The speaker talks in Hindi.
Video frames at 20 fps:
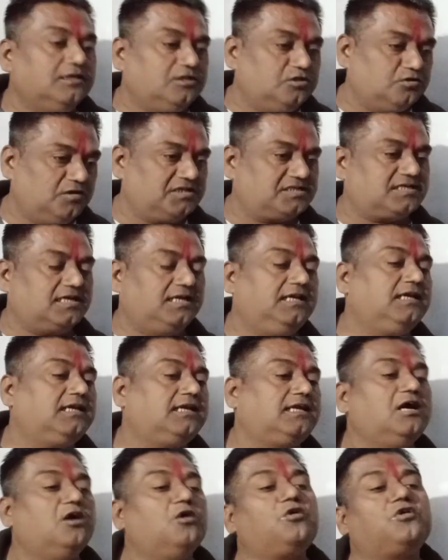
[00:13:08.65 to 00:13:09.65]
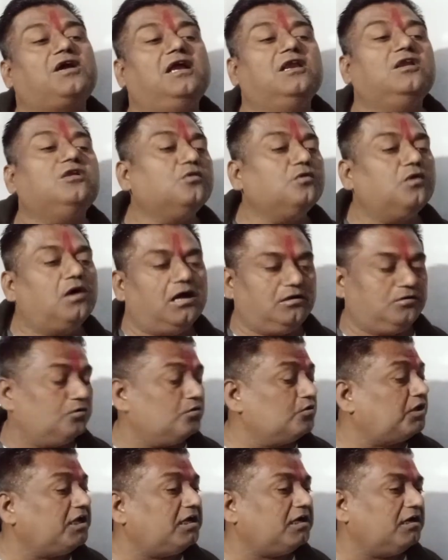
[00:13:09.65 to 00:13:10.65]
जो है शरीर के और अंगों
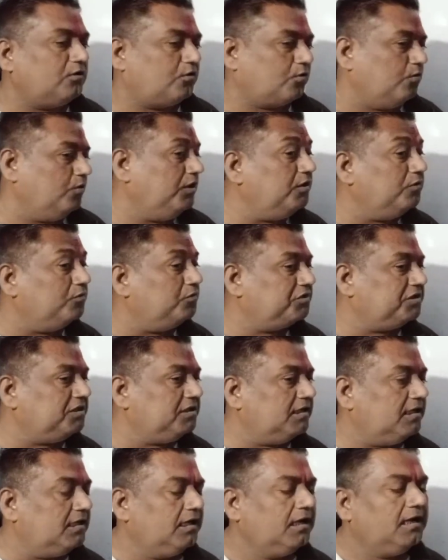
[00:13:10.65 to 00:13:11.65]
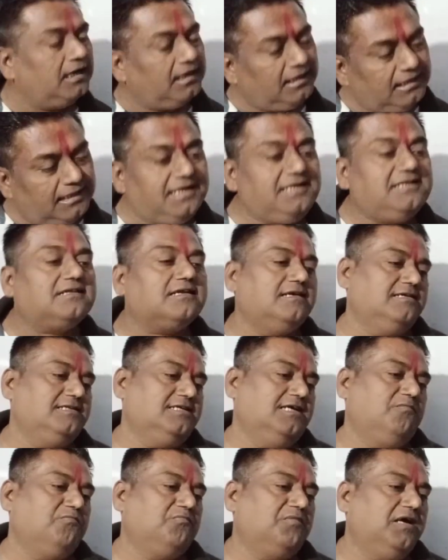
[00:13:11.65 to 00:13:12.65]
अंगों की कंट्रोलिंग होती है यही तरह
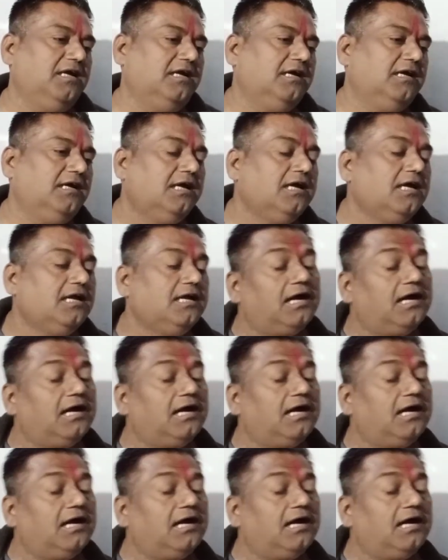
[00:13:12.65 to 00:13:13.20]
जान पाए हैं